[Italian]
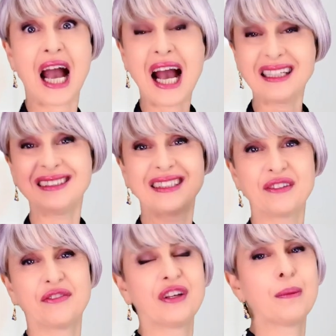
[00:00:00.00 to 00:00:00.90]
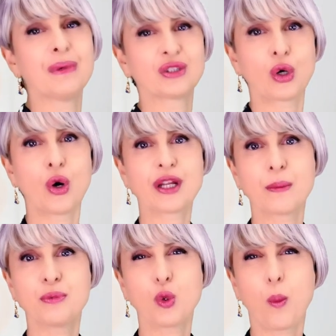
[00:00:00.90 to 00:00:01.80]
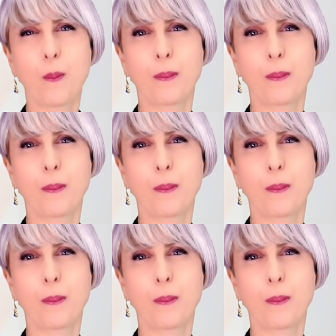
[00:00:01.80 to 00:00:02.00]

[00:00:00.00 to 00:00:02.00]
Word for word: antinfiammatorie più